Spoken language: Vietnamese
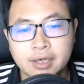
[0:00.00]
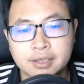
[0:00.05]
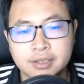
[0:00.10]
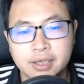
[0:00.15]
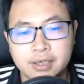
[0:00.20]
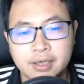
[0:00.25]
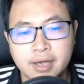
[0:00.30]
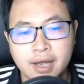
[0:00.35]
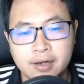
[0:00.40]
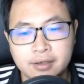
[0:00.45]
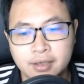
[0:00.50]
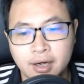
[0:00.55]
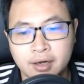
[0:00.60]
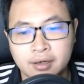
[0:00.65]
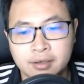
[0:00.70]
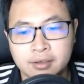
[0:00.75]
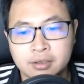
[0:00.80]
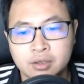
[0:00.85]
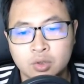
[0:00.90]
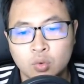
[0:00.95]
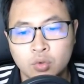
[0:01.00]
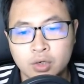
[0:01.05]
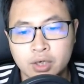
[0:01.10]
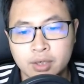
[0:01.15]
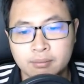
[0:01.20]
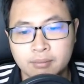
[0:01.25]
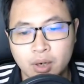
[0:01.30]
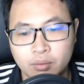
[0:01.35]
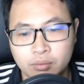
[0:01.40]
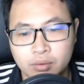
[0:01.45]
nhị đệ ta, Quỷ
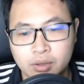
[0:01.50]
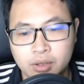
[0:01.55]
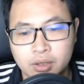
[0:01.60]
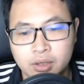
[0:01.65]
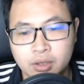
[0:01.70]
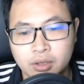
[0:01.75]
Mộc,